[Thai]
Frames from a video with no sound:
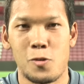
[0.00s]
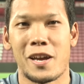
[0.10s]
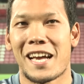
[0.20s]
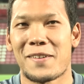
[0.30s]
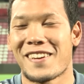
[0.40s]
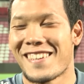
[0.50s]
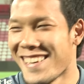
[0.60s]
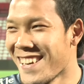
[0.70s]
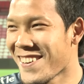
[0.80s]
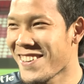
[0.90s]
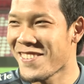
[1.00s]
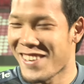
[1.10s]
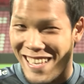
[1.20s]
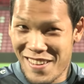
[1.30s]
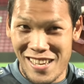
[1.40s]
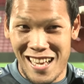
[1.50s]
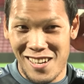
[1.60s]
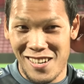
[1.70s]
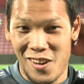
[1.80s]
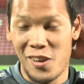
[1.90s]
โอเคครับ ก็อยู่ในทีมชาย
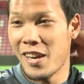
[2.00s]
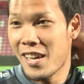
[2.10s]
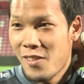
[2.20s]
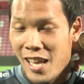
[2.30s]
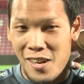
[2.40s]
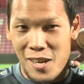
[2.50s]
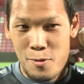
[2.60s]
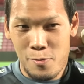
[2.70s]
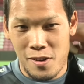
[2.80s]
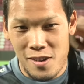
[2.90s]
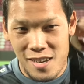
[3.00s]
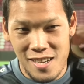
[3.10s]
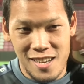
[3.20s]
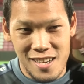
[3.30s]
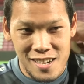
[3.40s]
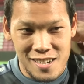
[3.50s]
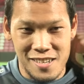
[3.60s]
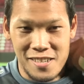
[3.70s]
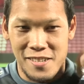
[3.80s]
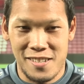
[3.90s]
ก็นอนด้วยกันอยู่แล้วครับ ผมแล้วก็คื
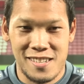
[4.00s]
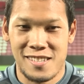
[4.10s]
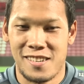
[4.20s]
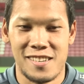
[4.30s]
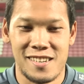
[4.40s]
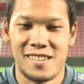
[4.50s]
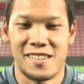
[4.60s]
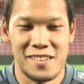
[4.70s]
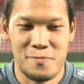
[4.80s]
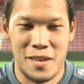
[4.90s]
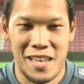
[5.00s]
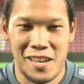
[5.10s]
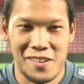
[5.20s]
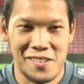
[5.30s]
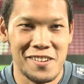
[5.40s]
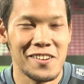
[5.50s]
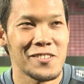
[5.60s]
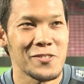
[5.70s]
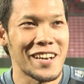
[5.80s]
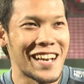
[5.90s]
อคือก็มีอะไรก็
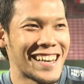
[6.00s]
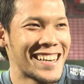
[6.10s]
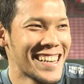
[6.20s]
ช่วยกัน